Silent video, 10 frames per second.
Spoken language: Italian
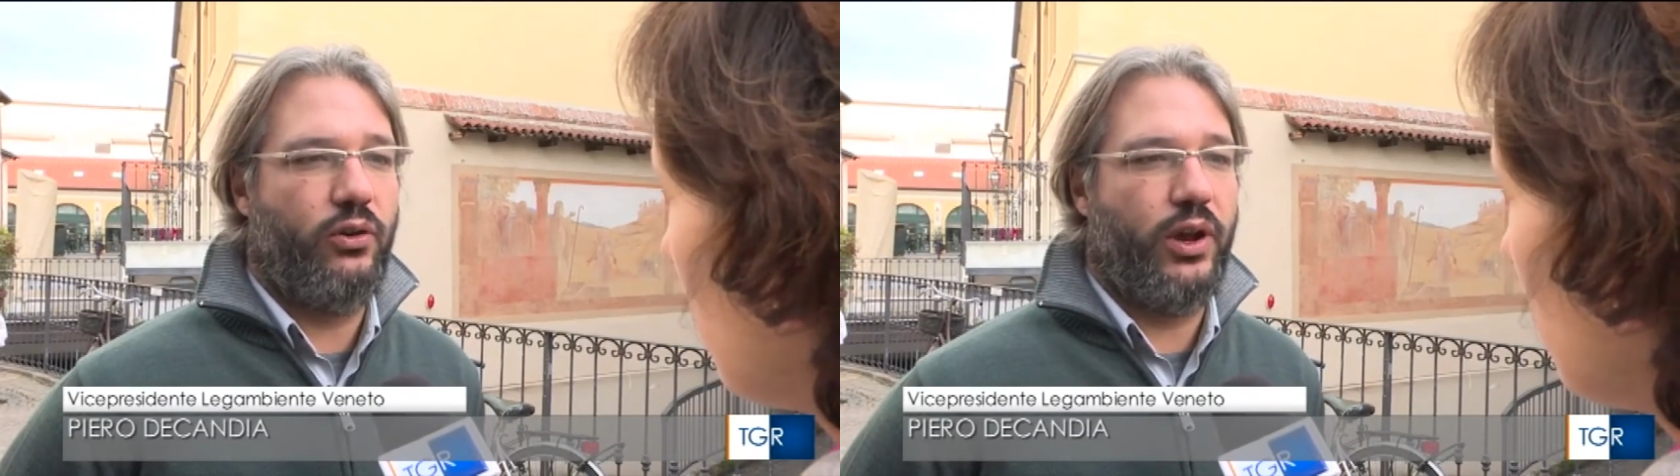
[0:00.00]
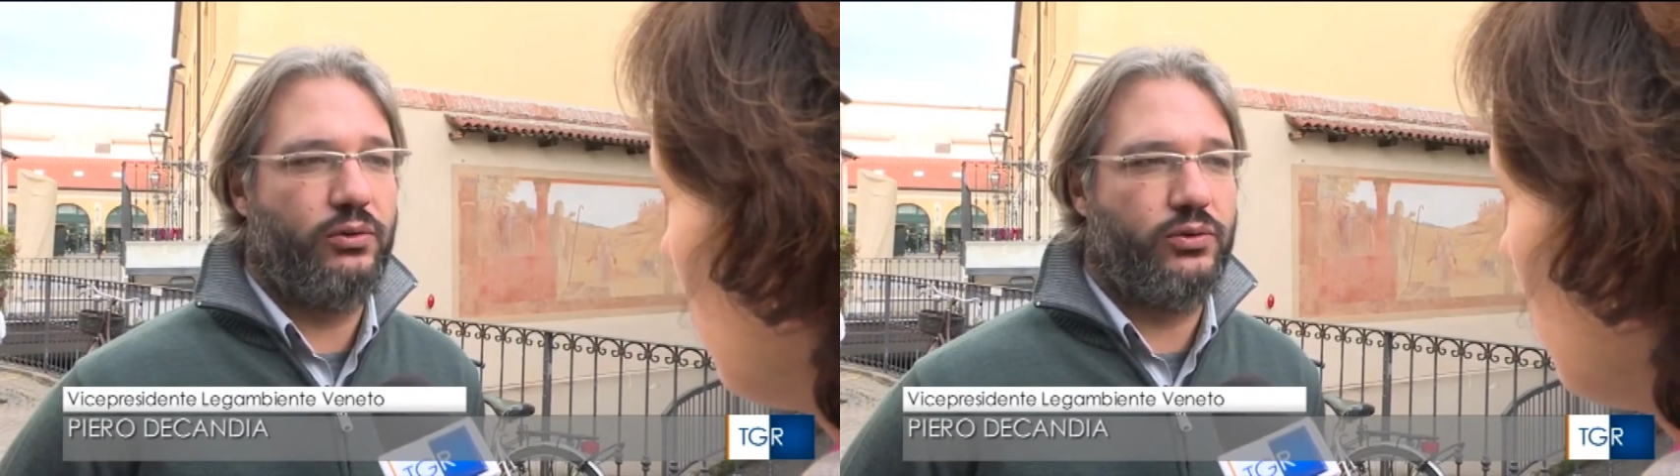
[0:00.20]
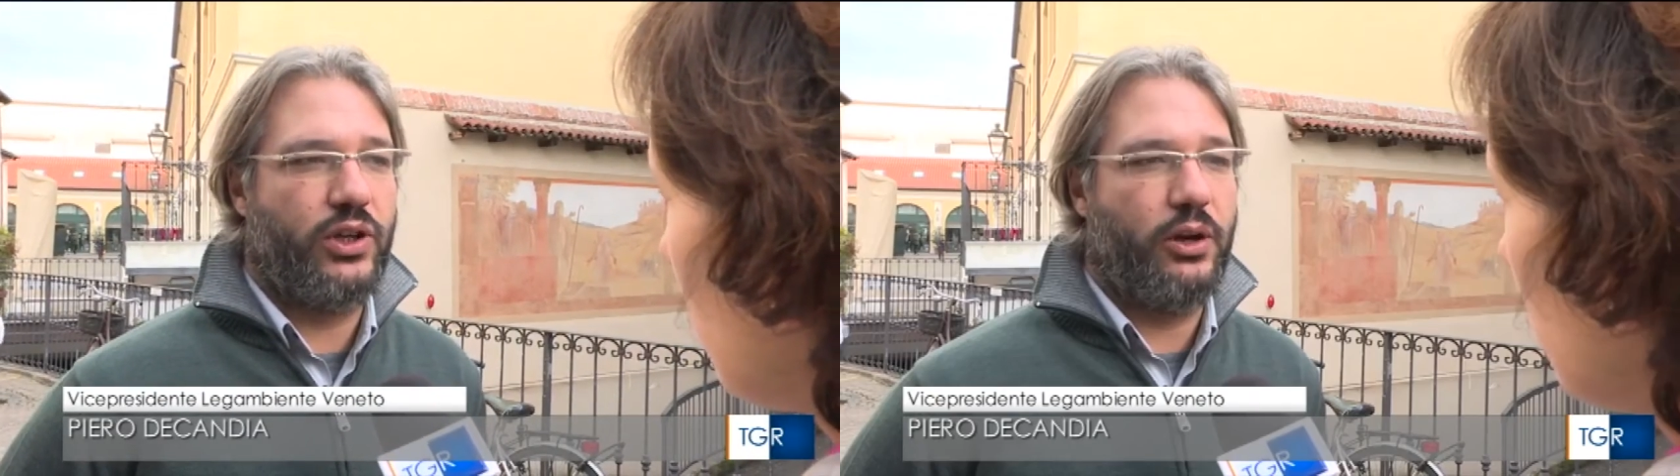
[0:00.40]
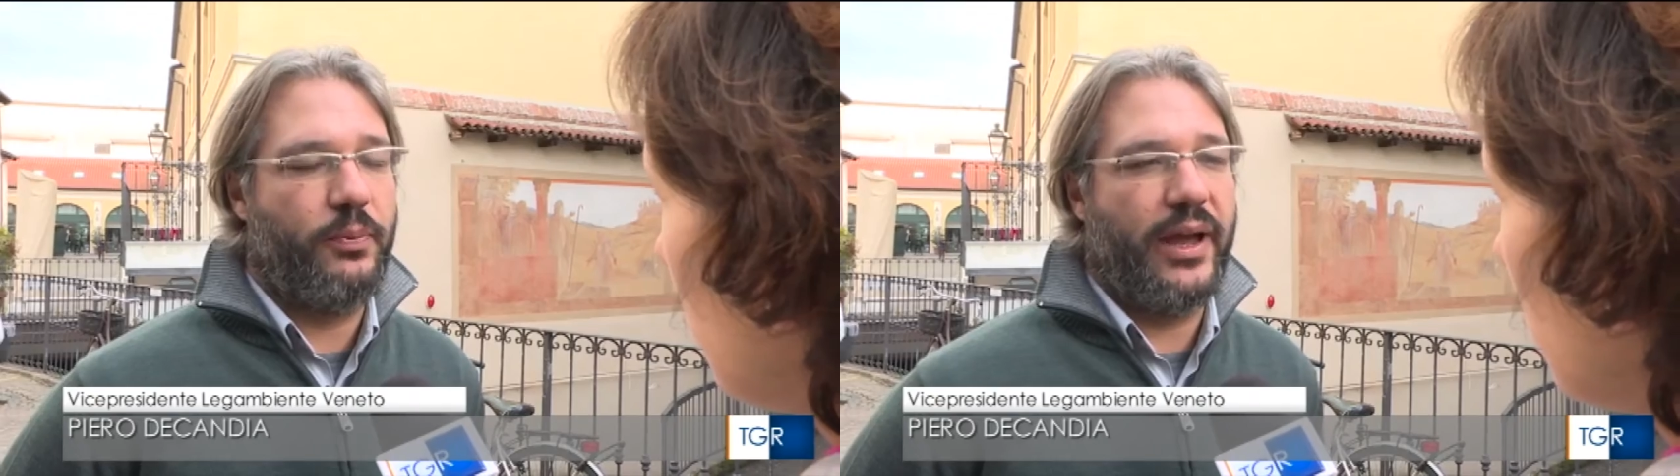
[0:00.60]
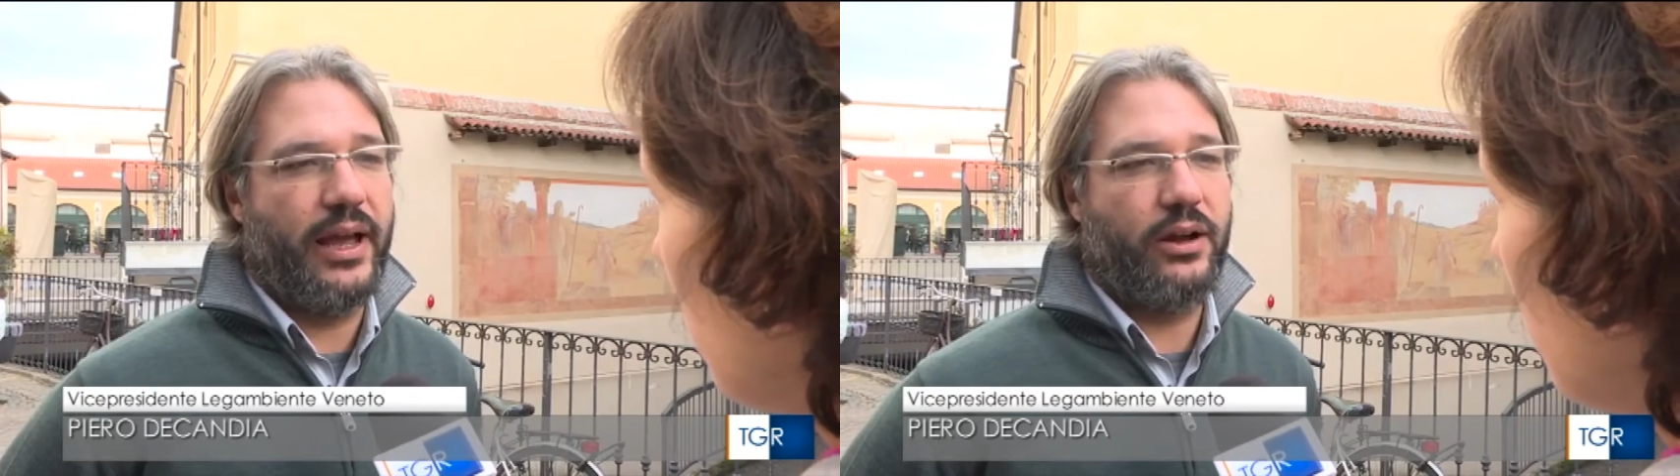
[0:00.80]

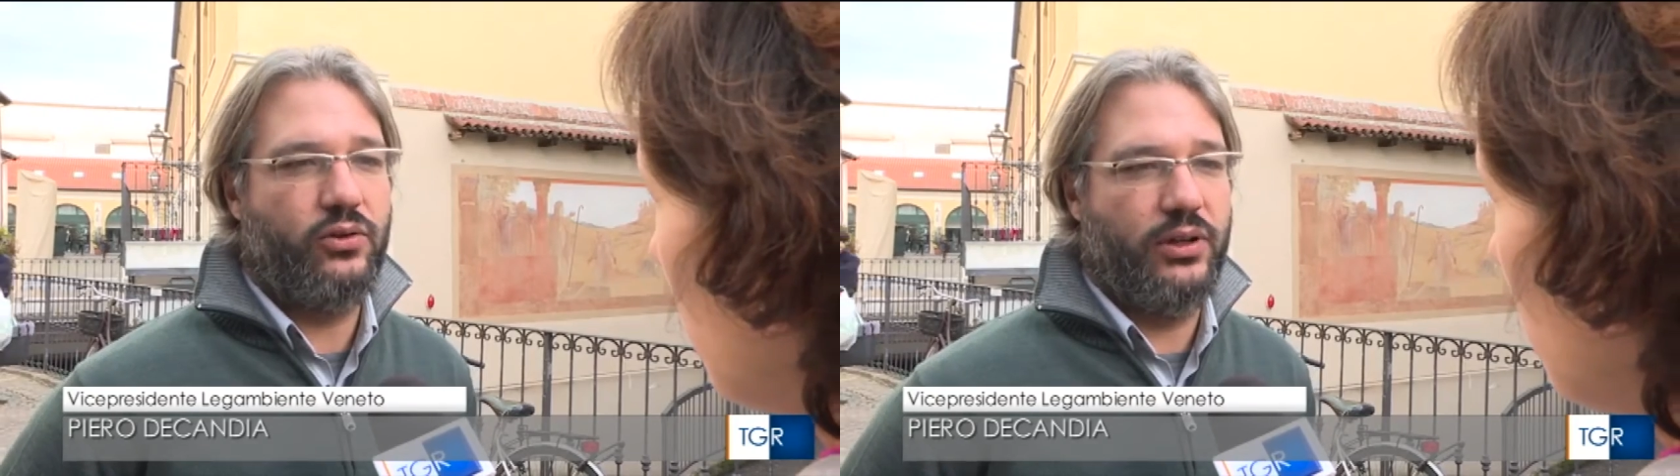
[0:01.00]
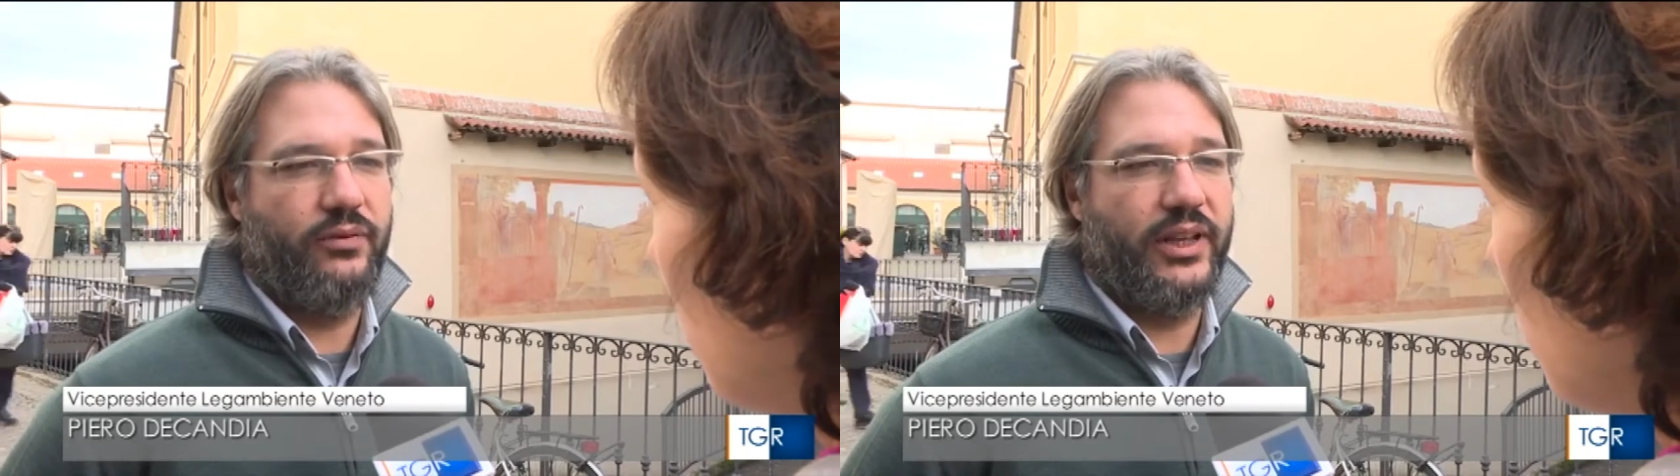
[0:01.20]
Europea con il